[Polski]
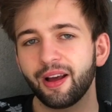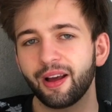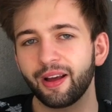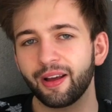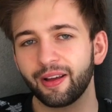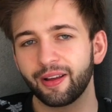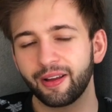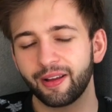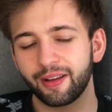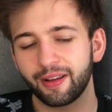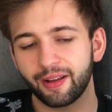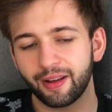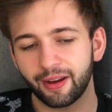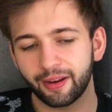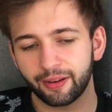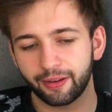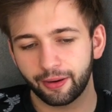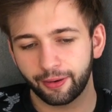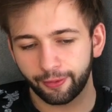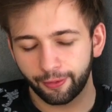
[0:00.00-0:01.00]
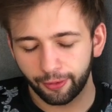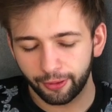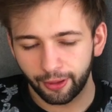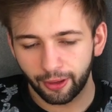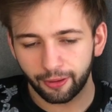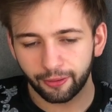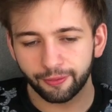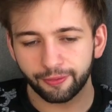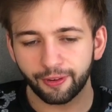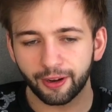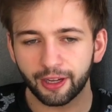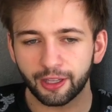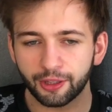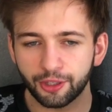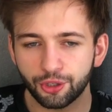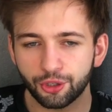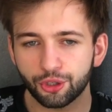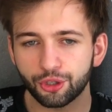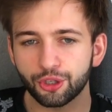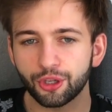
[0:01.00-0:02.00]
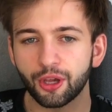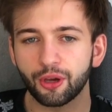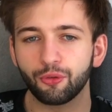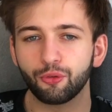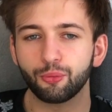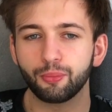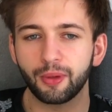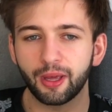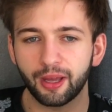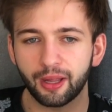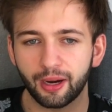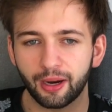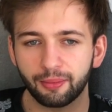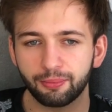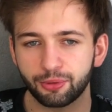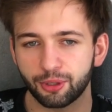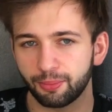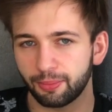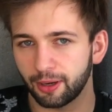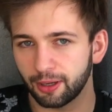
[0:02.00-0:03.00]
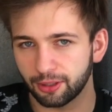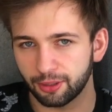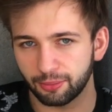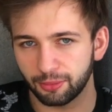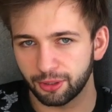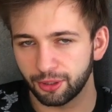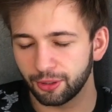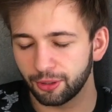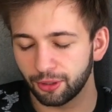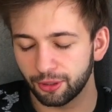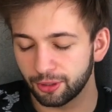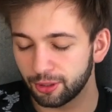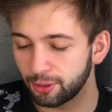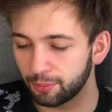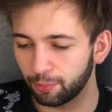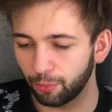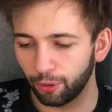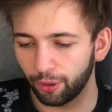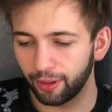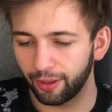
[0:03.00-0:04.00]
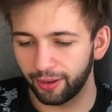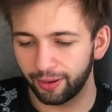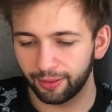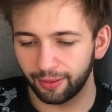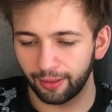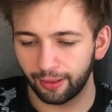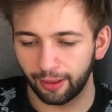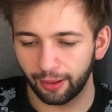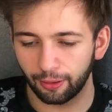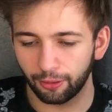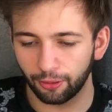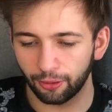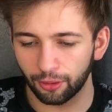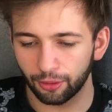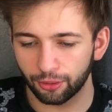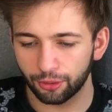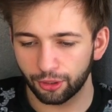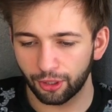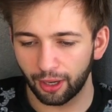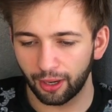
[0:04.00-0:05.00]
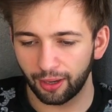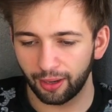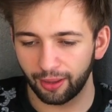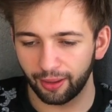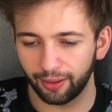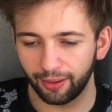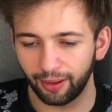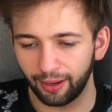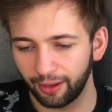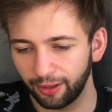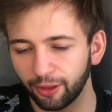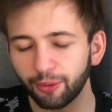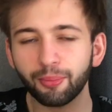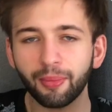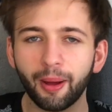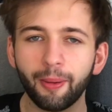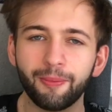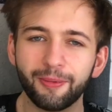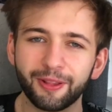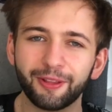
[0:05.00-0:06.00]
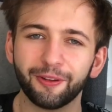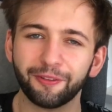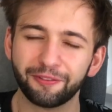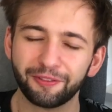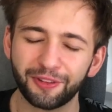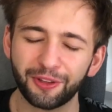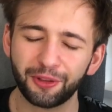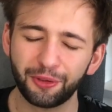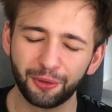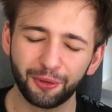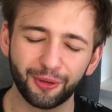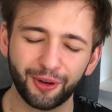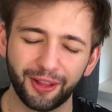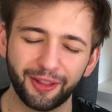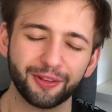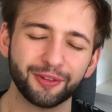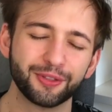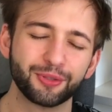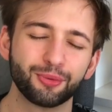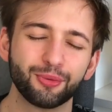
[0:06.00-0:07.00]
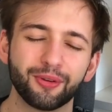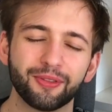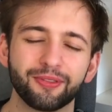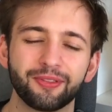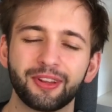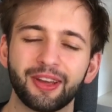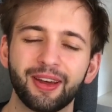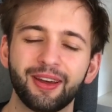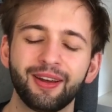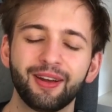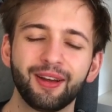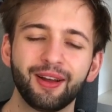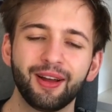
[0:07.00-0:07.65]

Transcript: E, Akeroida. on faktycznie umiera. Przepraszam, jeśli to jest spoiler dla kogoś, ale, ale no mamy to w tytule dosłownie.